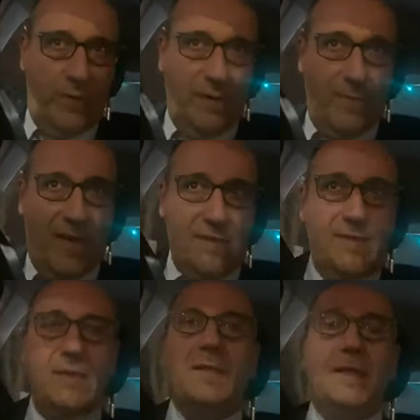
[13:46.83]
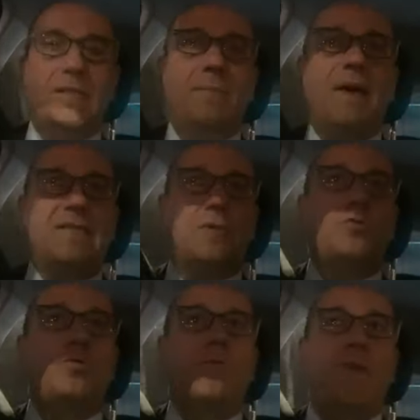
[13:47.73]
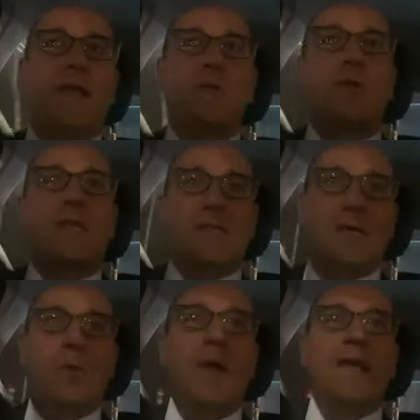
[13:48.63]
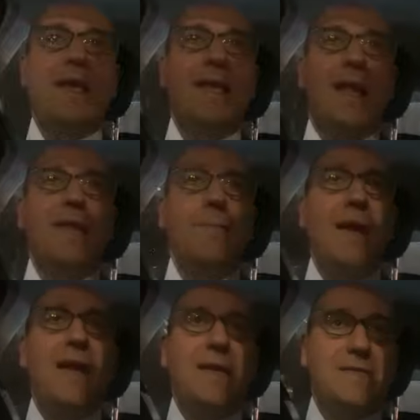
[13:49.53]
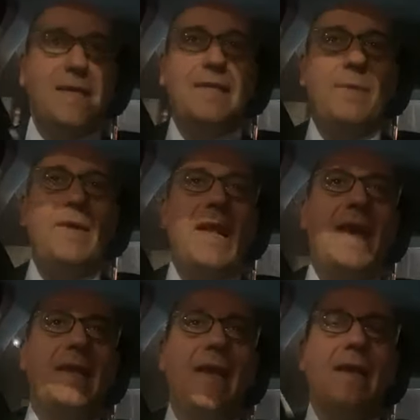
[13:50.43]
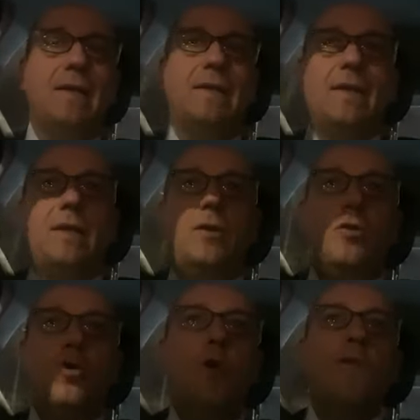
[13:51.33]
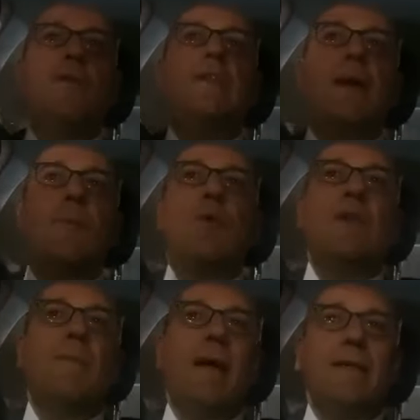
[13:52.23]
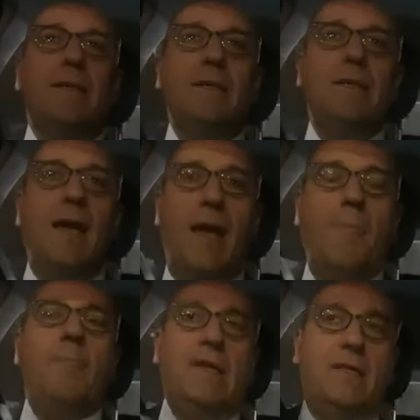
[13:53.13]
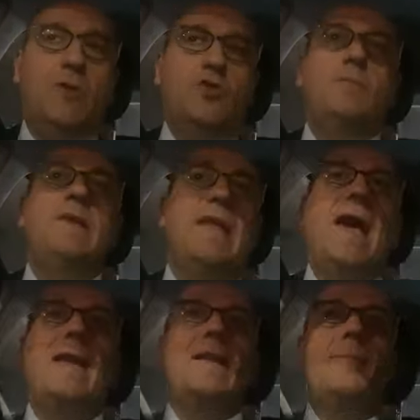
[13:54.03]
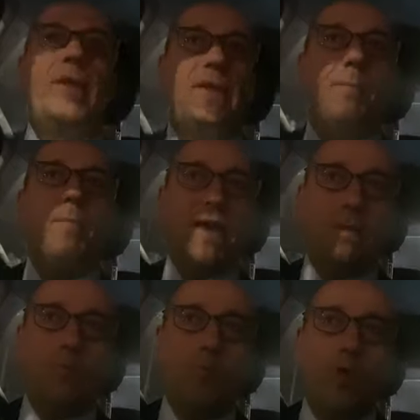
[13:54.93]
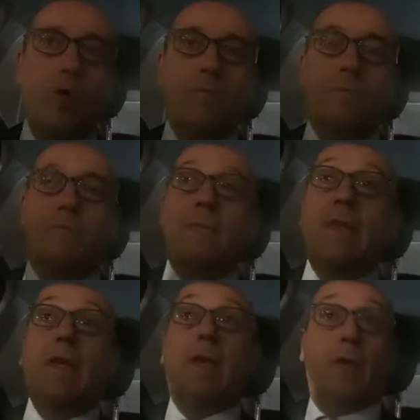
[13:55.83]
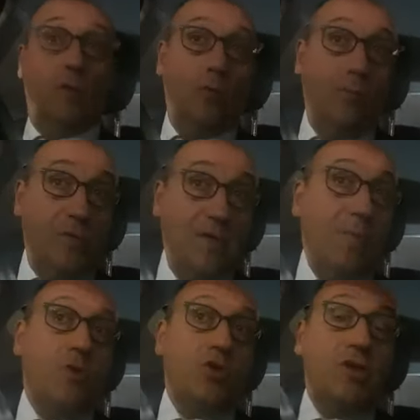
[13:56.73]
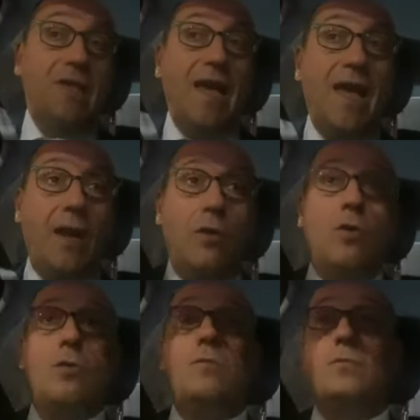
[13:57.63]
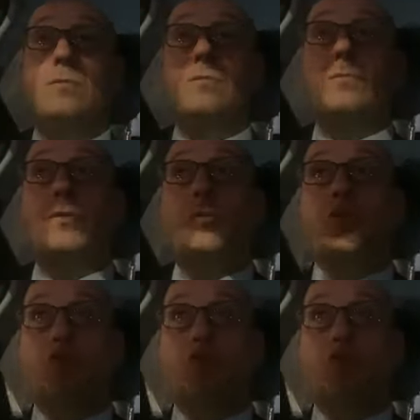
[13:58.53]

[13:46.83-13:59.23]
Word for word: come il MES che si basano sul fatto che se qualche grande banca salta per aria noi veniamo chiamati a metterci miliardi per tappare il buco. Non possiamo accettarlo